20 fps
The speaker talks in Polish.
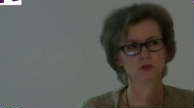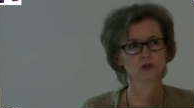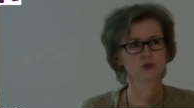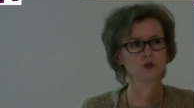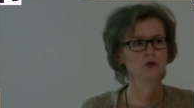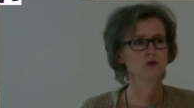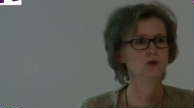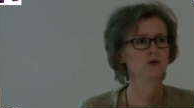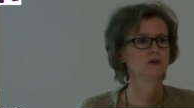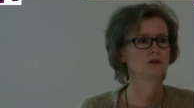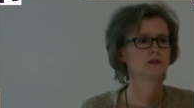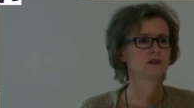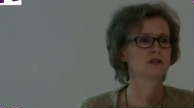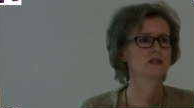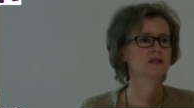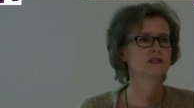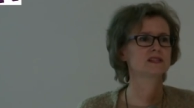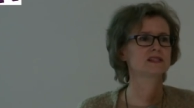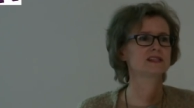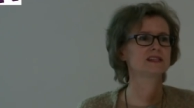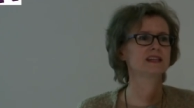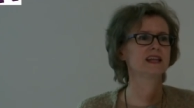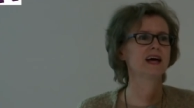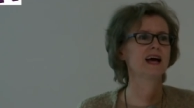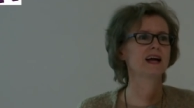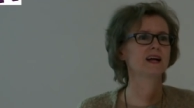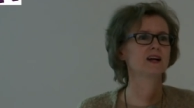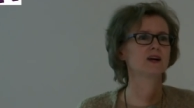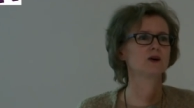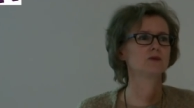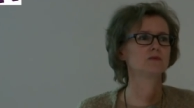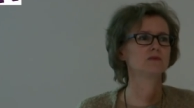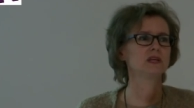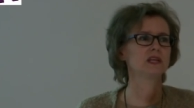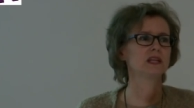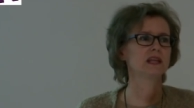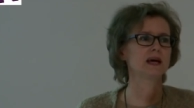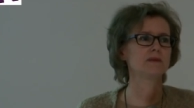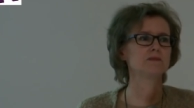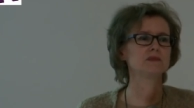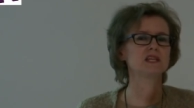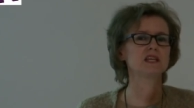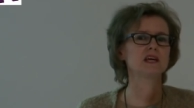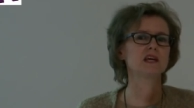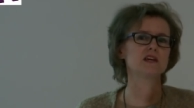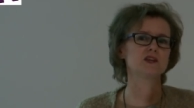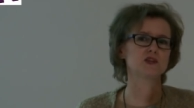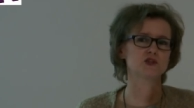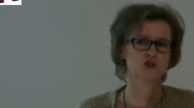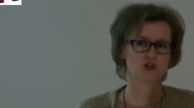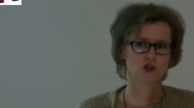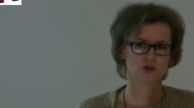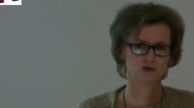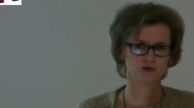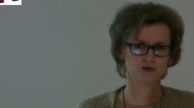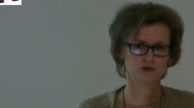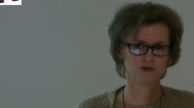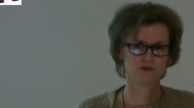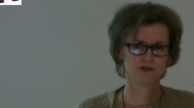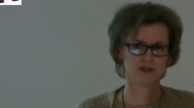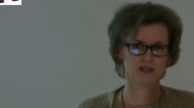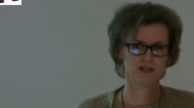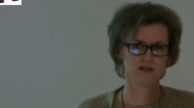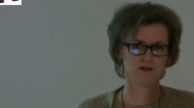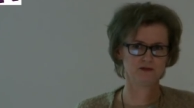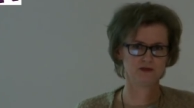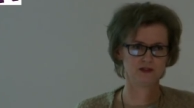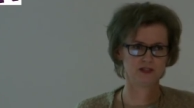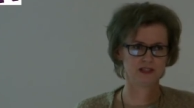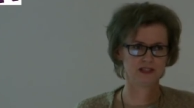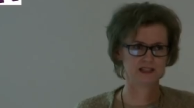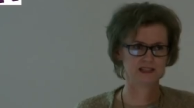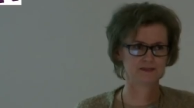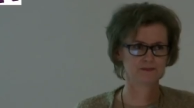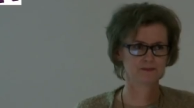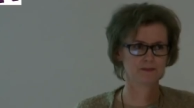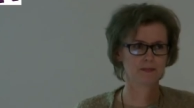Tu znakomita mniejszość w tej chwili.